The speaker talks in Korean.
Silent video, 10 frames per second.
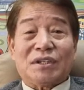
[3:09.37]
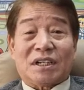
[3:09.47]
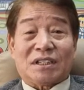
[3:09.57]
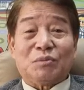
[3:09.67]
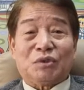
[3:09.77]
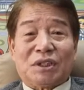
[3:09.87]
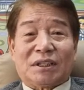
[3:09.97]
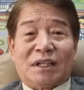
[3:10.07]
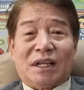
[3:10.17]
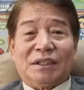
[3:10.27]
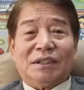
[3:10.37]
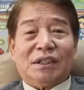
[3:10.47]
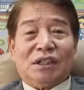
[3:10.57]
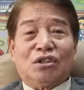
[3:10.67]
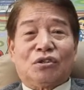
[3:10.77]
회사 시무식 때
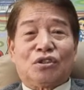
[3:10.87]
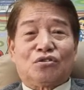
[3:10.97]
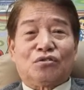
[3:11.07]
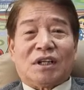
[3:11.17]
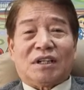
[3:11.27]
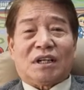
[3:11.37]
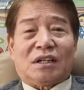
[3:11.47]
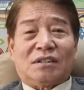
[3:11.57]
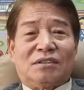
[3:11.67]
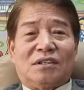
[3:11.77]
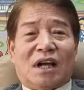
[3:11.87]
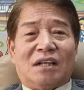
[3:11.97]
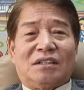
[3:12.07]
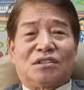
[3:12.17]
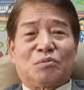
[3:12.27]
1억 원을 줄 테니까 너희들
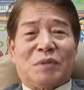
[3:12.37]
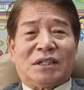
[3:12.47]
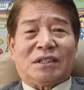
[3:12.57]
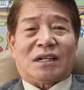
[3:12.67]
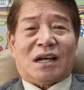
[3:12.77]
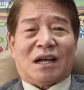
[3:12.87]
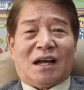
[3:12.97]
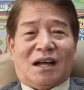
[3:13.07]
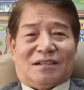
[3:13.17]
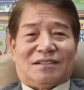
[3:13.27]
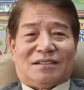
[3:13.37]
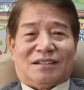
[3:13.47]
아이들 좀 많이 낳아라.